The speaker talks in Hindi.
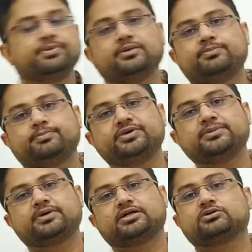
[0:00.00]
बी
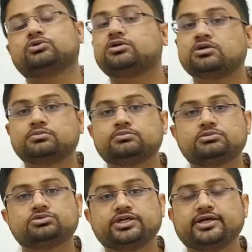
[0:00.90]
बार को
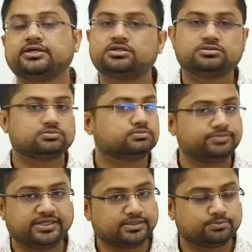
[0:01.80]
मुझे
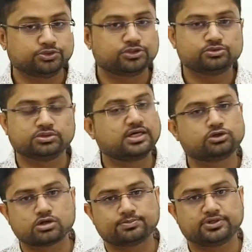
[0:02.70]
मेरे मुझे उनका
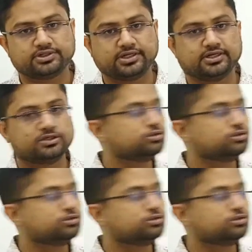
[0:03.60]
डॉट प्रोडक्ट लेना है